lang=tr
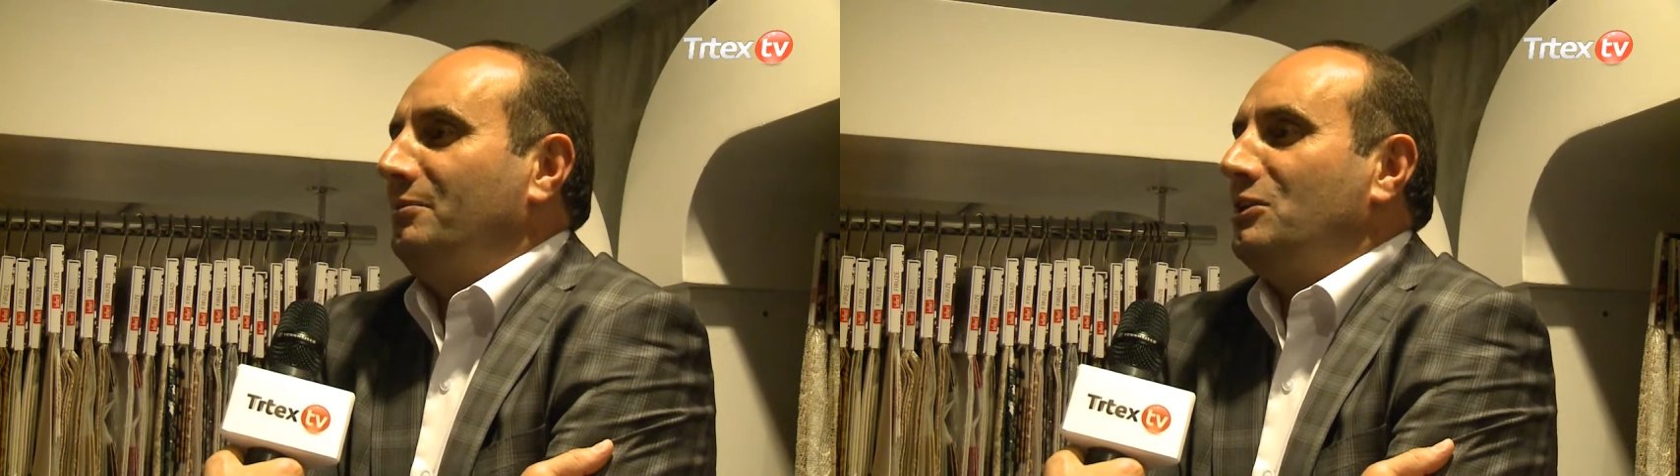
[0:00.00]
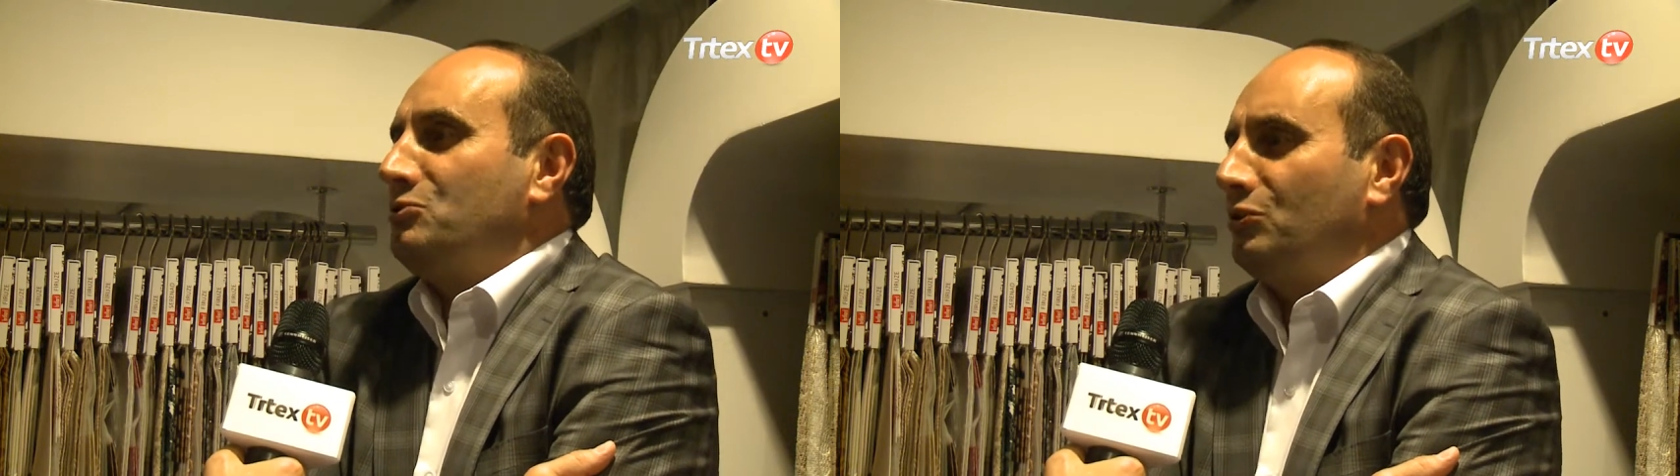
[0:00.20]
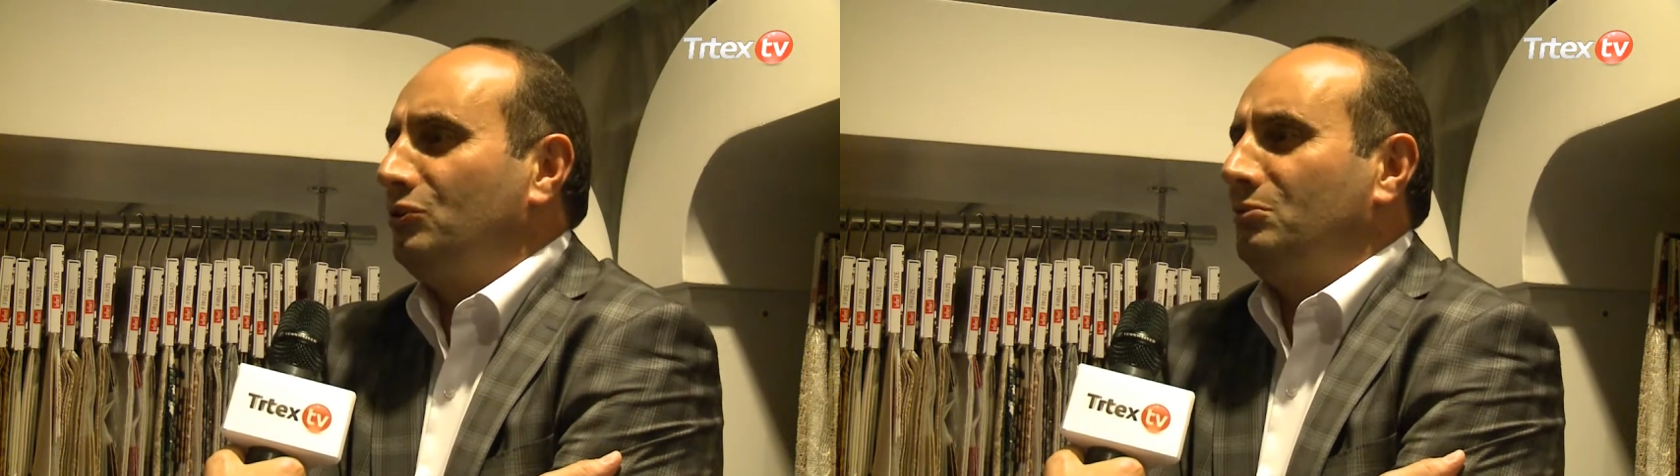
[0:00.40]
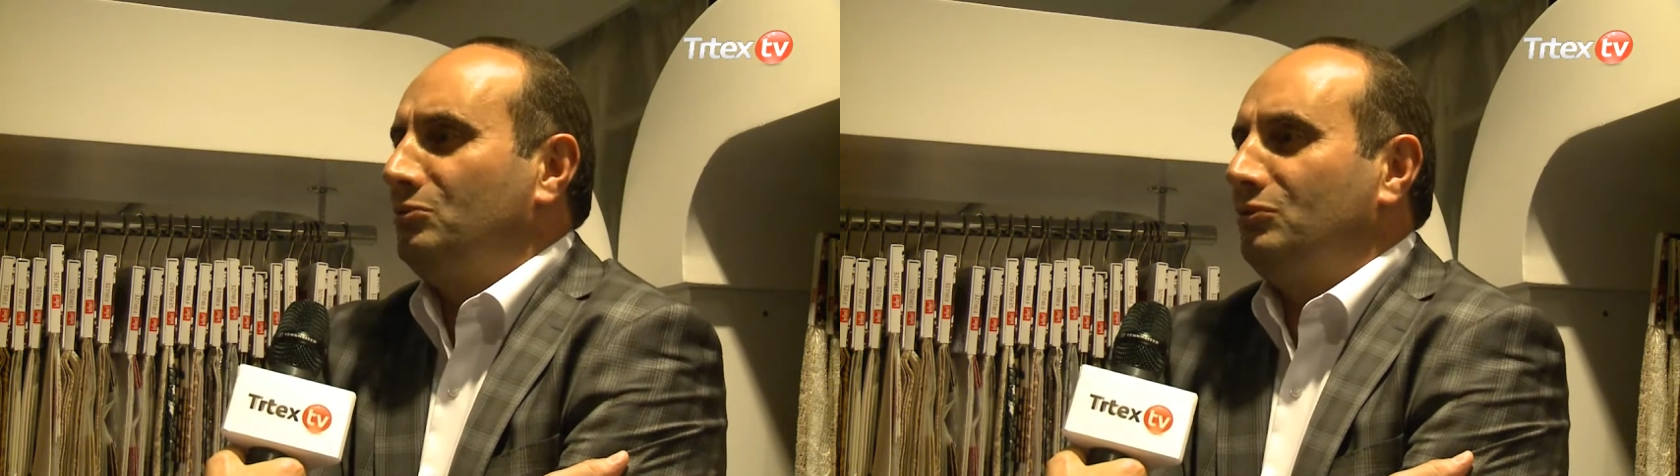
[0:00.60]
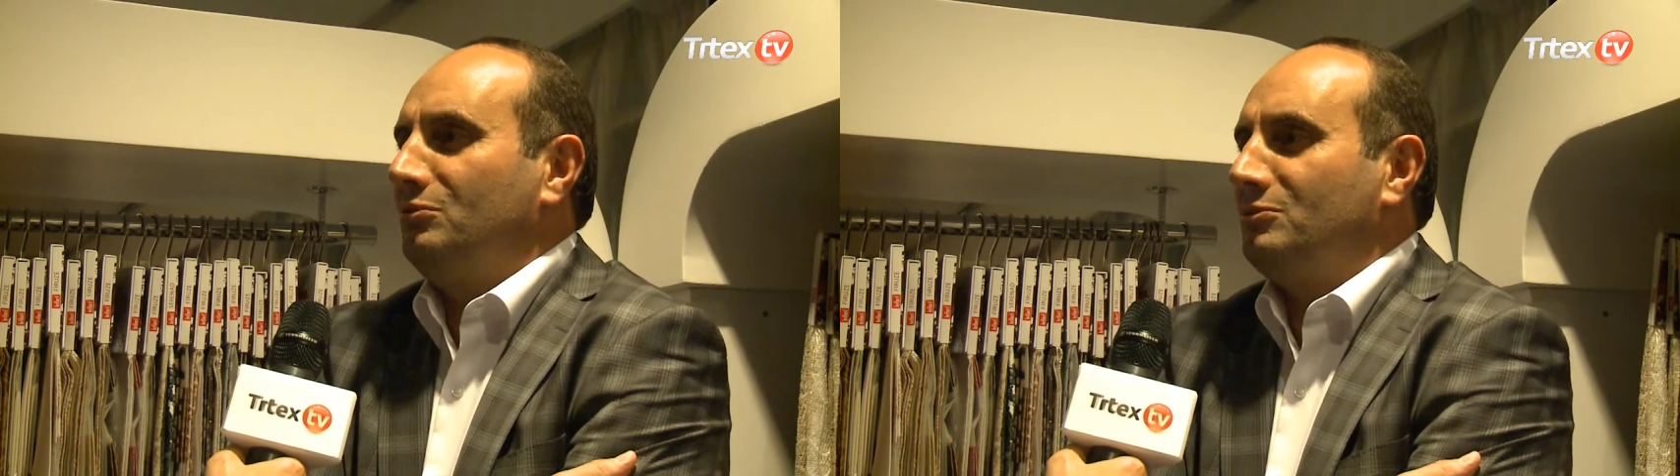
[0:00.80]
Ben soruyorum
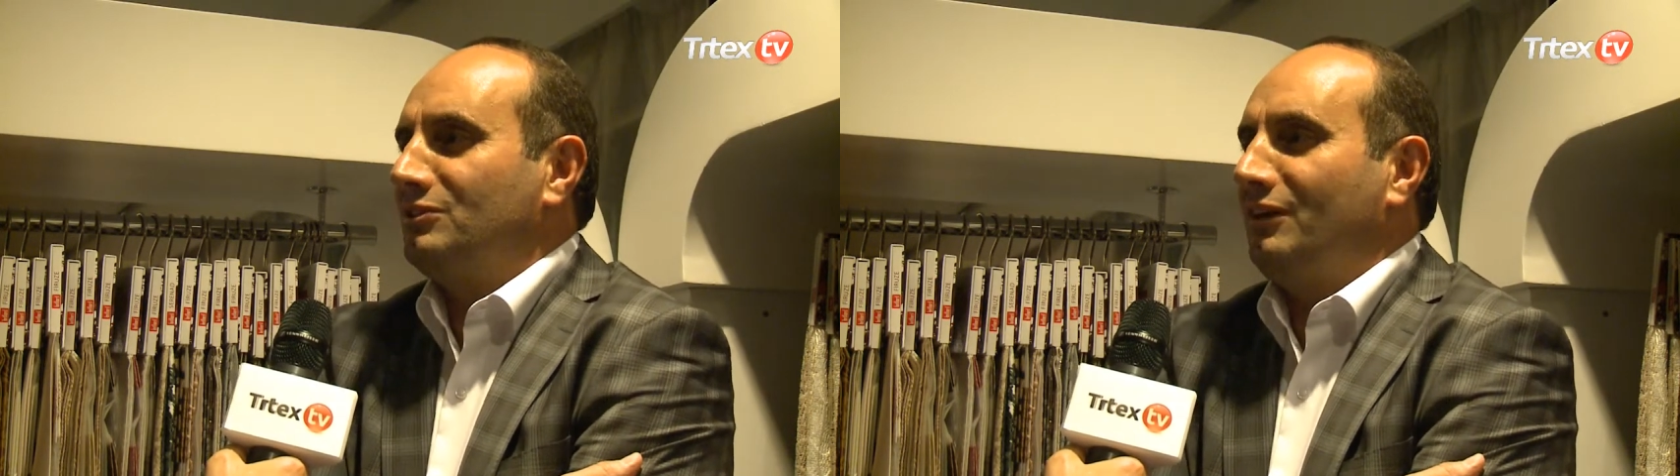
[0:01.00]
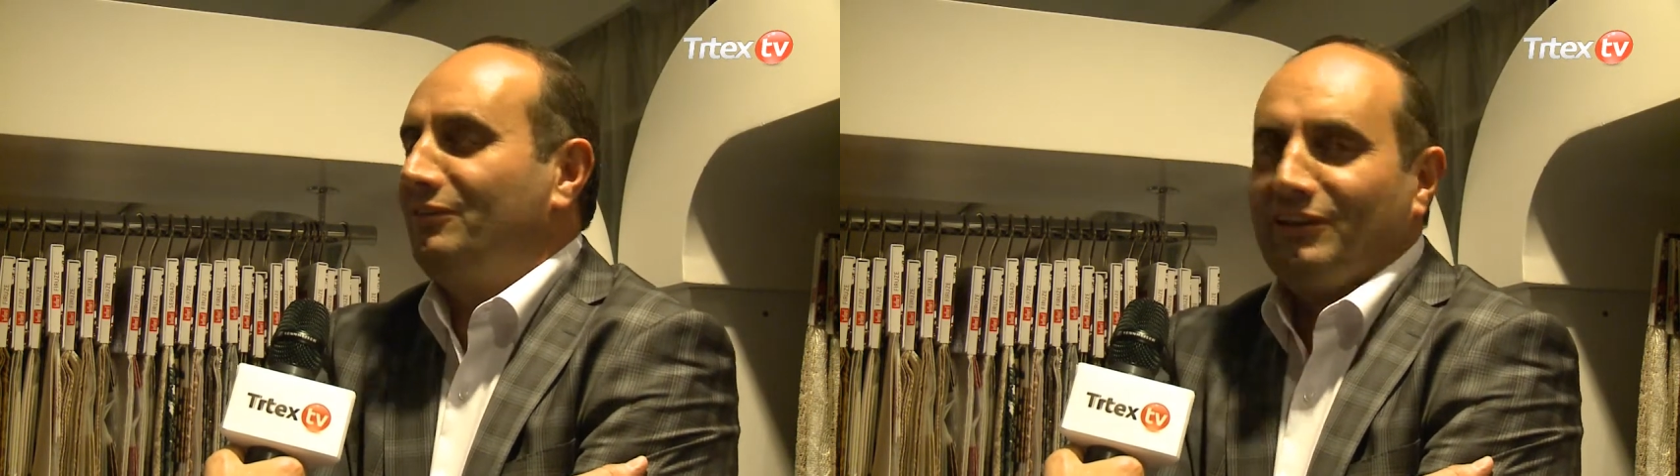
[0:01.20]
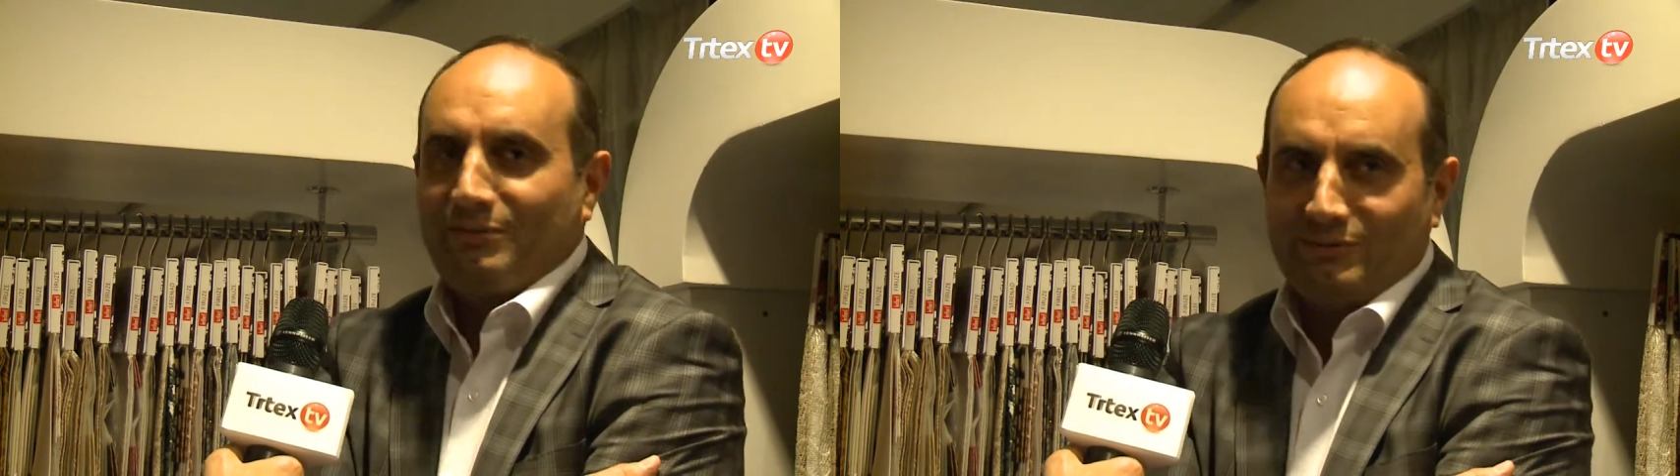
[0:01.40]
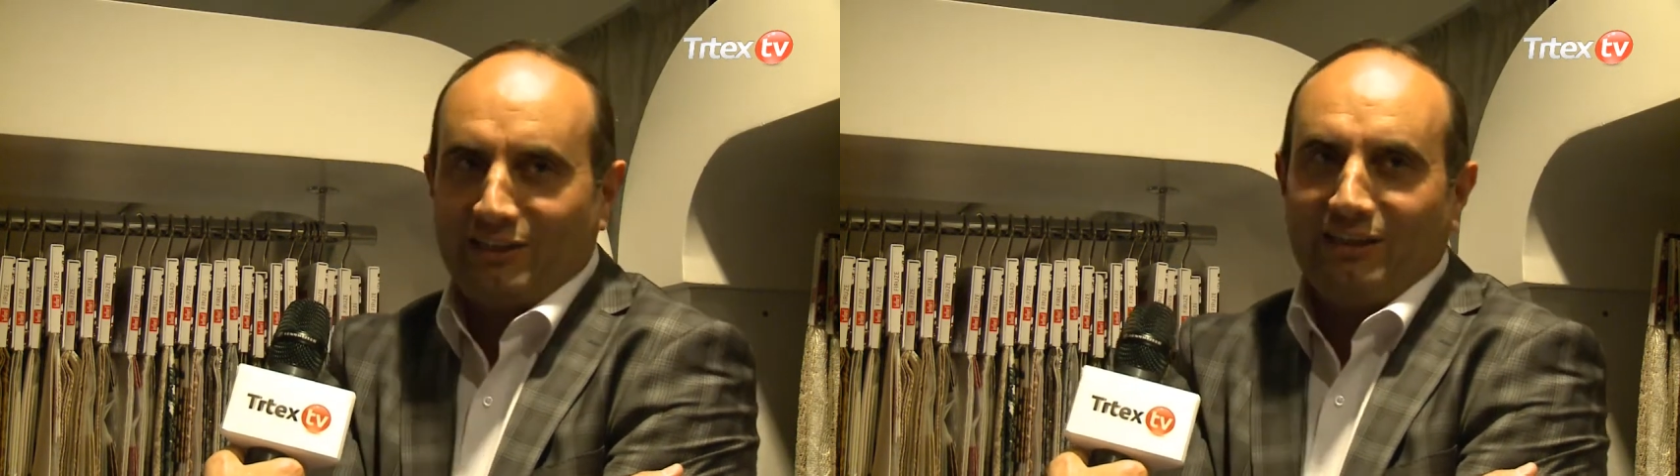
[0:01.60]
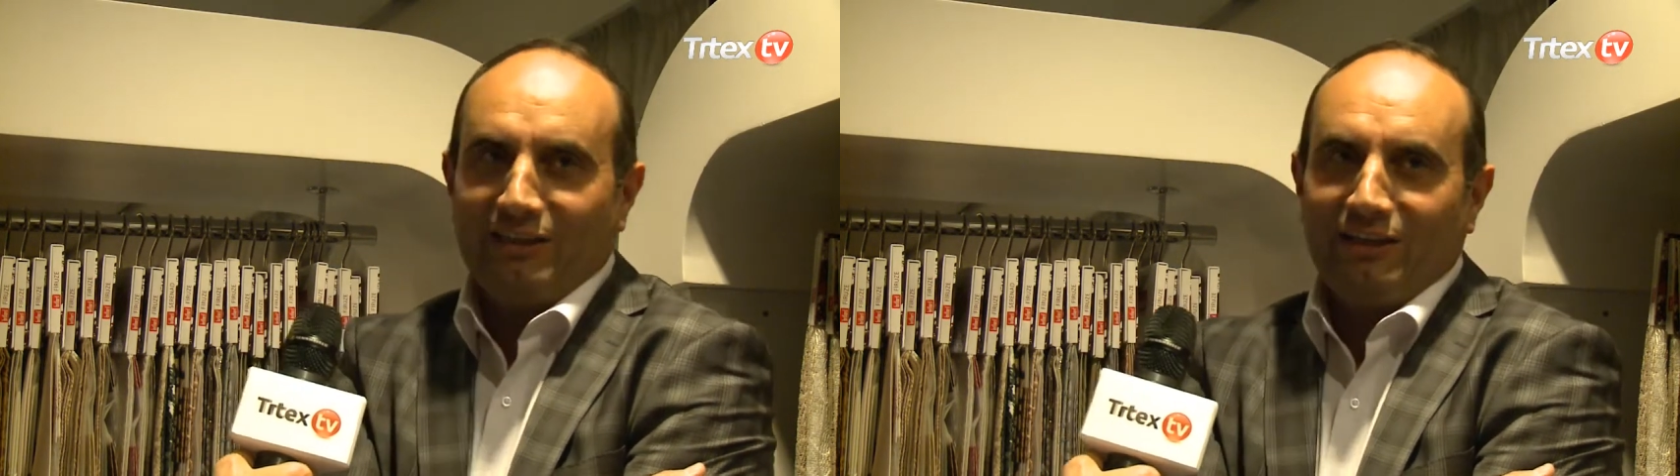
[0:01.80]
bütün
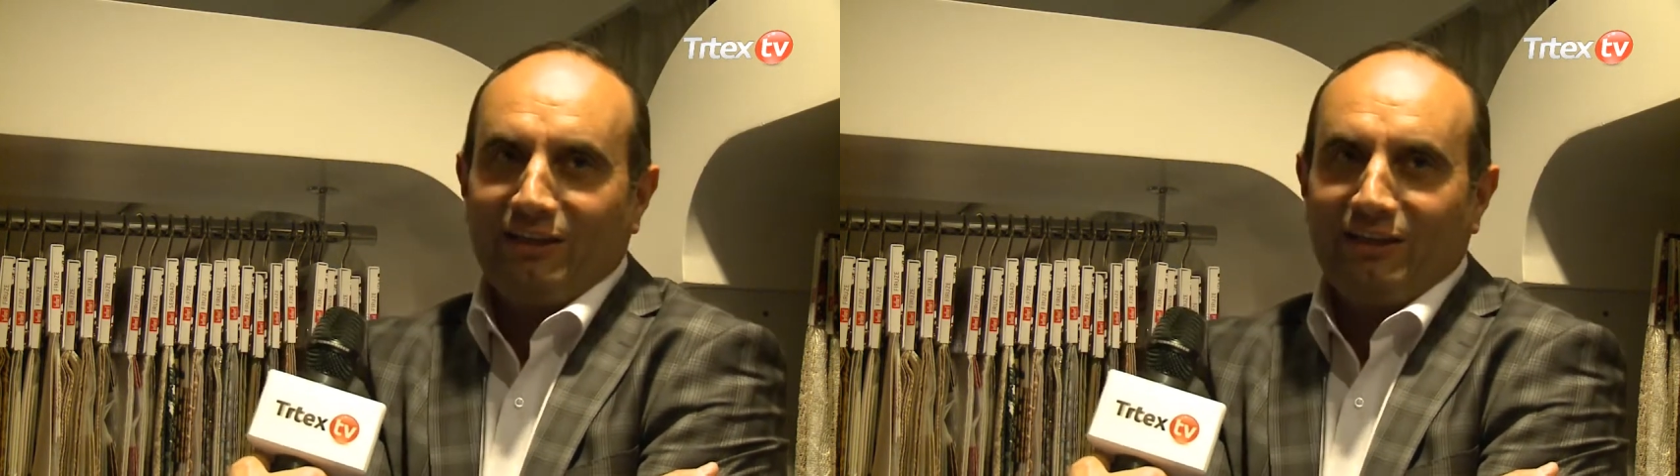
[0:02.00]
misafirlerimize.